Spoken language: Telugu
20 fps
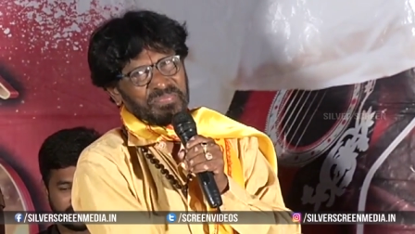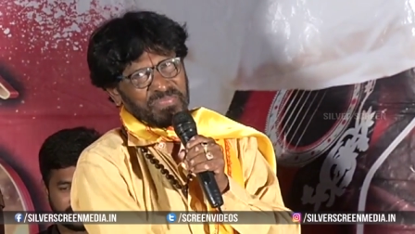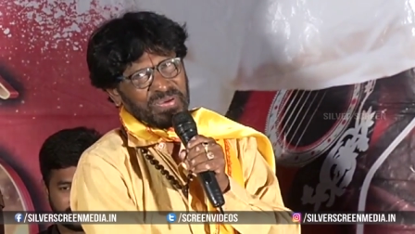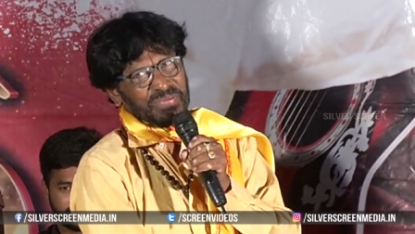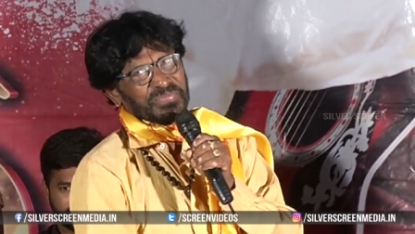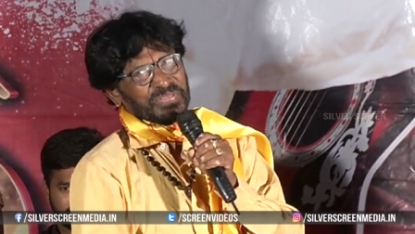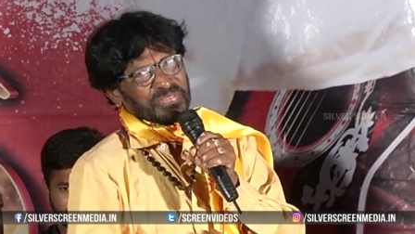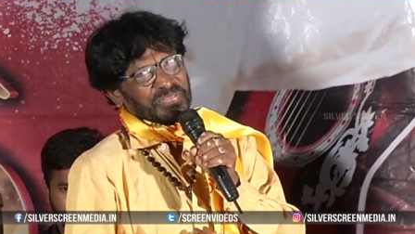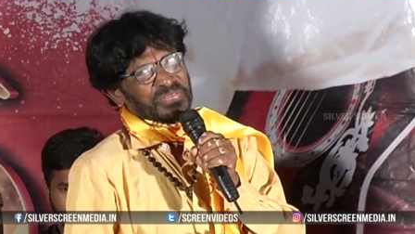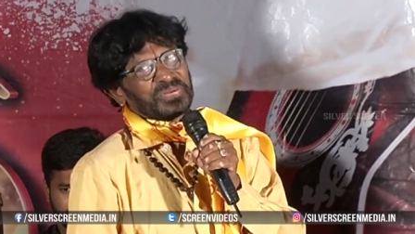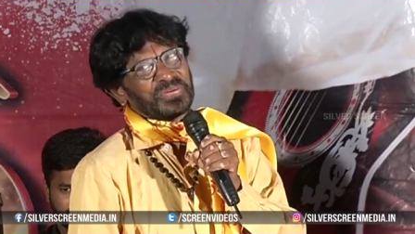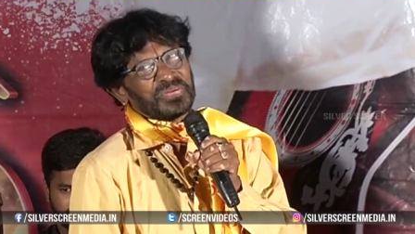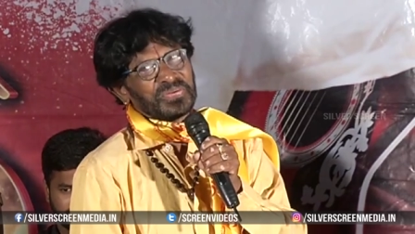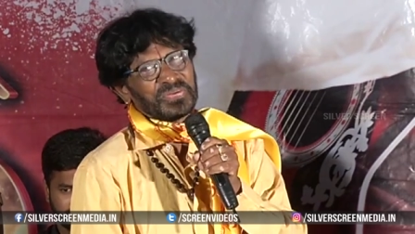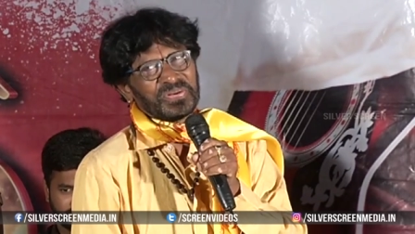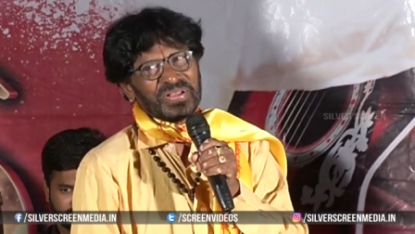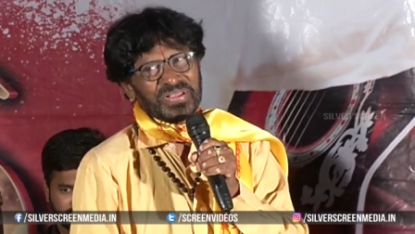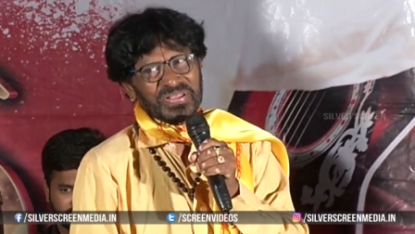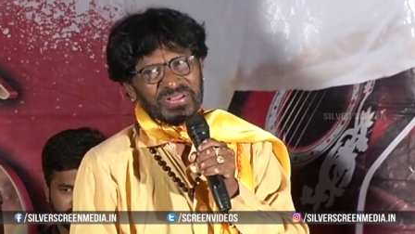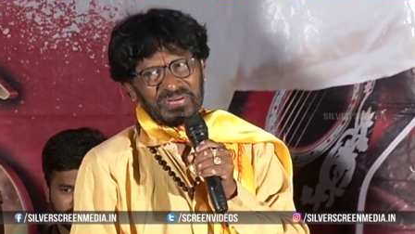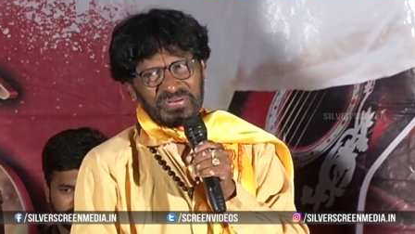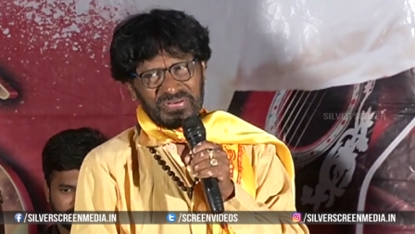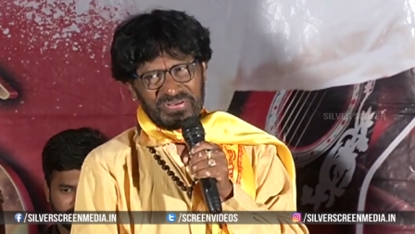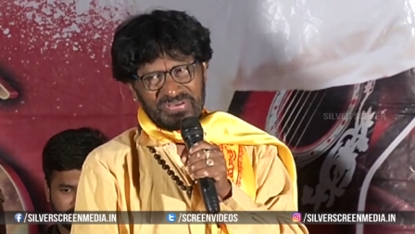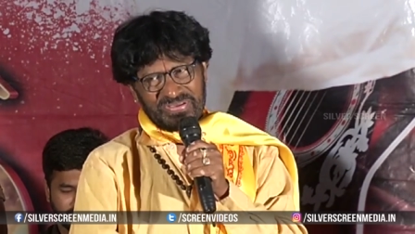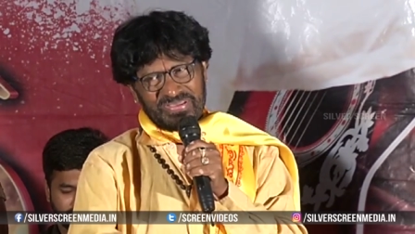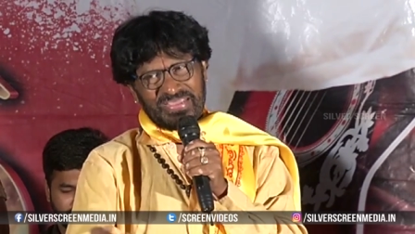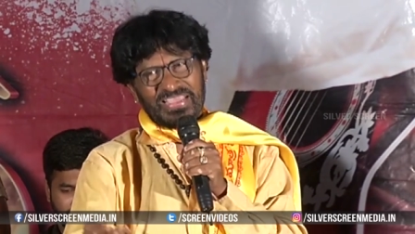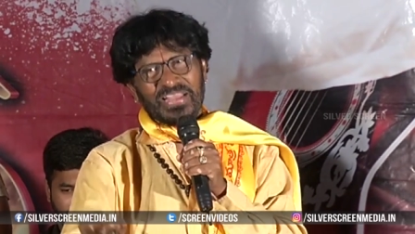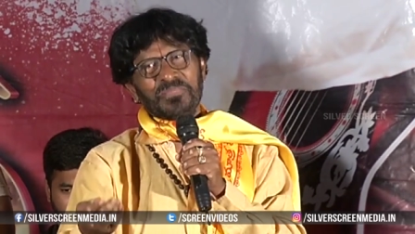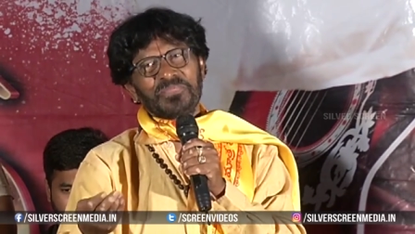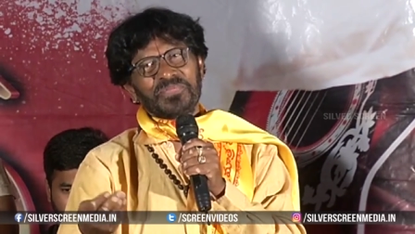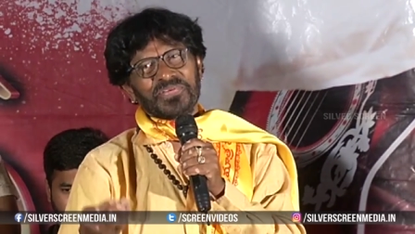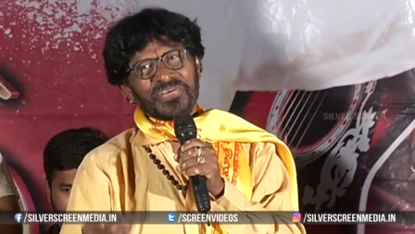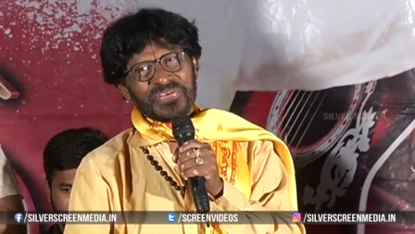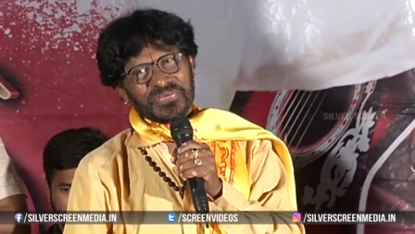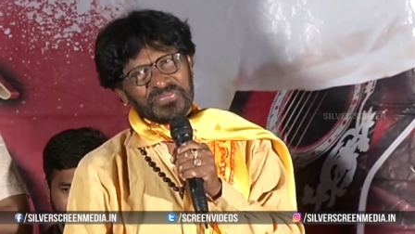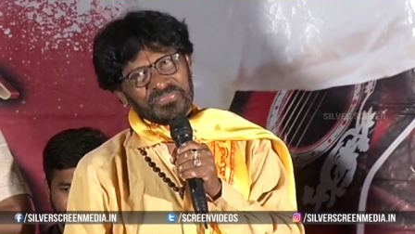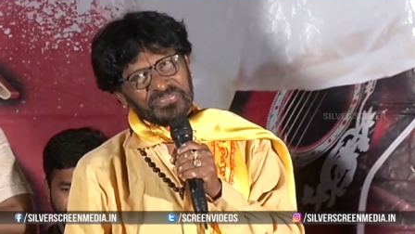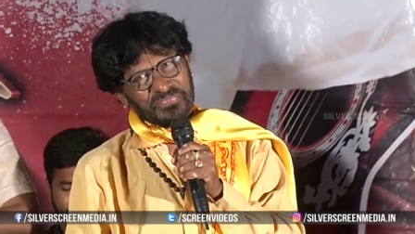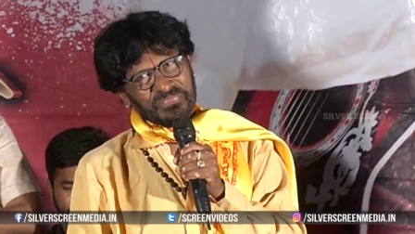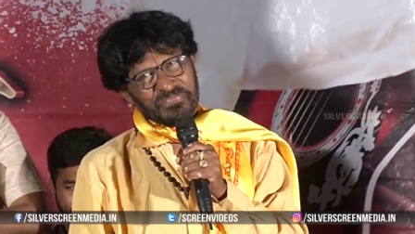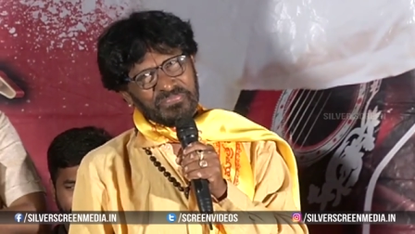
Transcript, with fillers: మా మిత్రుడు హెల్ప్ చేసి